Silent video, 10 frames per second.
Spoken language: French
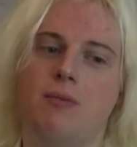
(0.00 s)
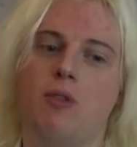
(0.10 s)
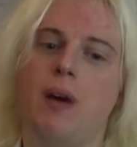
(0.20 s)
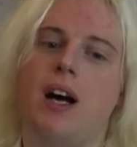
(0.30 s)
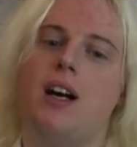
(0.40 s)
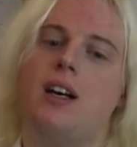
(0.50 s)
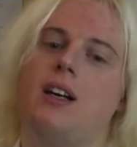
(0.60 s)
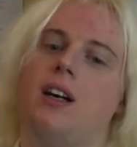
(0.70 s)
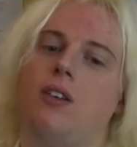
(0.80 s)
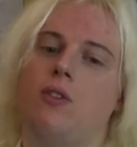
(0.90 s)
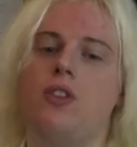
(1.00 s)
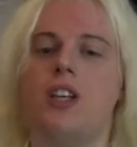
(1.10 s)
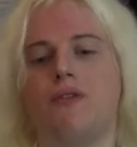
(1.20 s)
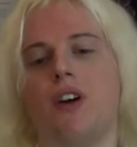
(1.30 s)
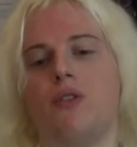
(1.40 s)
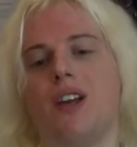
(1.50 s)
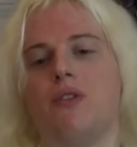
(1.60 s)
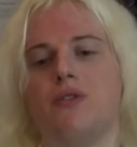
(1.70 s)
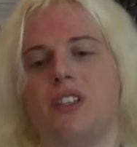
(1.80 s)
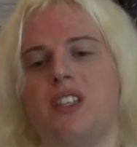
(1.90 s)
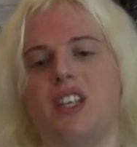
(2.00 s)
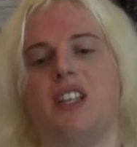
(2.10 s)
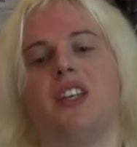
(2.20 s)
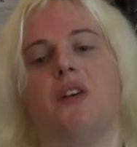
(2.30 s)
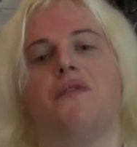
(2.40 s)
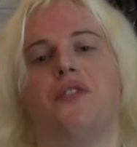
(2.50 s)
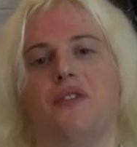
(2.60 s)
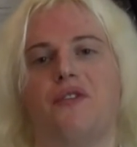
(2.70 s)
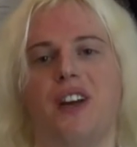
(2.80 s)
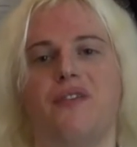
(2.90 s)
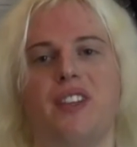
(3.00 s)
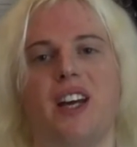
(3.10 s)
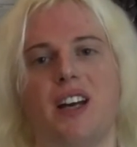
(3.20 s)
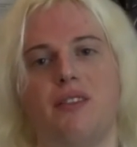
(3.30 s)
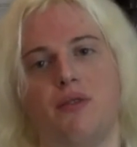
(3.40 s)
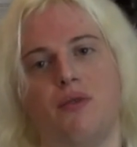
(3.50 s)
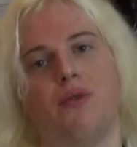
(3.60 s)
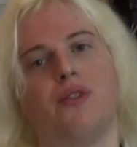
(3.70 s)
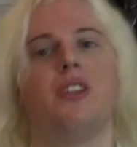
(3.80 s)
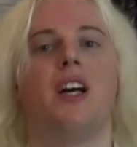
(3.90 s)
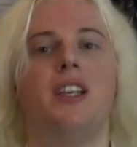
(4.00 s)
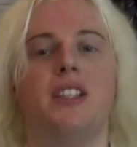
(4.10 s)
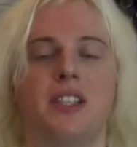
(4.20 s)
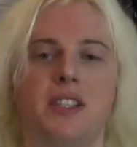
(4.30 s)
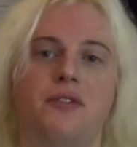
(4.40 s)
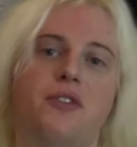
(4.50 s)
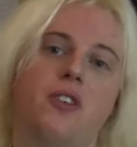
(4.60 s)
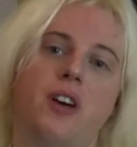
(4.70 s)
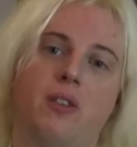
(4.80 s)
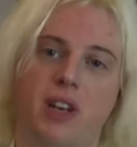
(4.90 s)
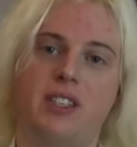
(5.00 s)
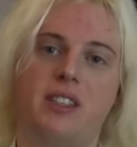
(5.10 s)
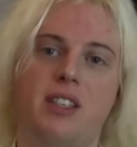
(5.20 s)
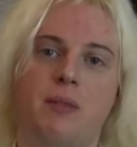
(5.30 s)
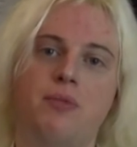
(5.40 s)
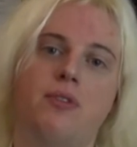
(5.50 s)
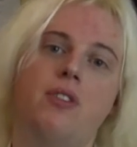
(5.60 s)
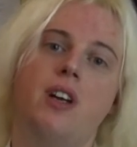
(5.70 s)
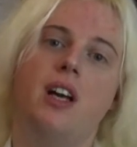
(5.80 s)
Bon bah, au lieu d'avoir une alliance de cité-État, on fait une vraie fédération, on centralise les efforts et on résiste un peu.